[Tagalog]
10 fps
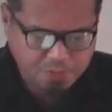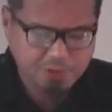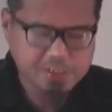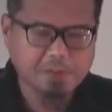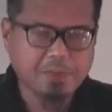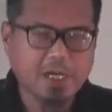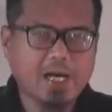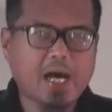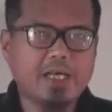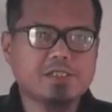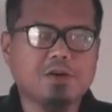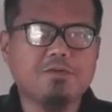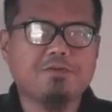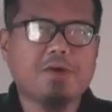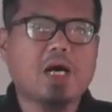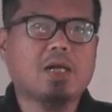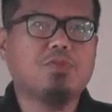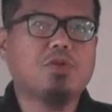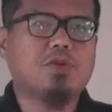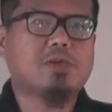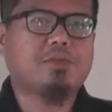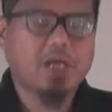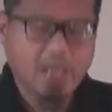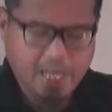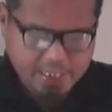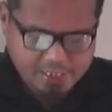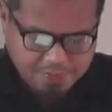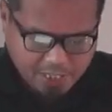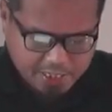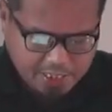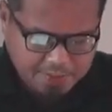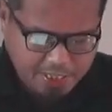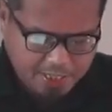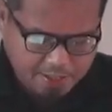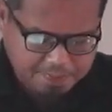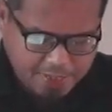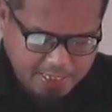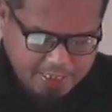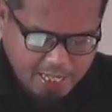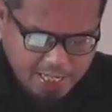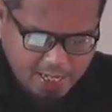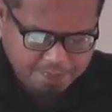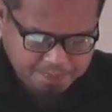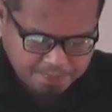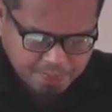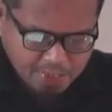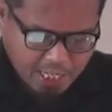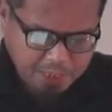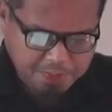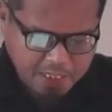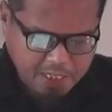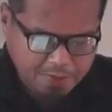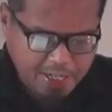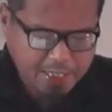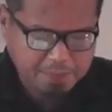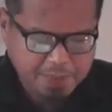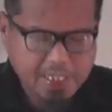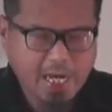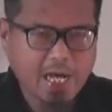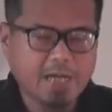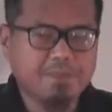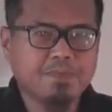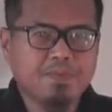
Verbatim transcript: bukod sa paggaya sa kuffar, bukod sa paggaya sa mga hindi mananampalataya at paggawa ng bidaa,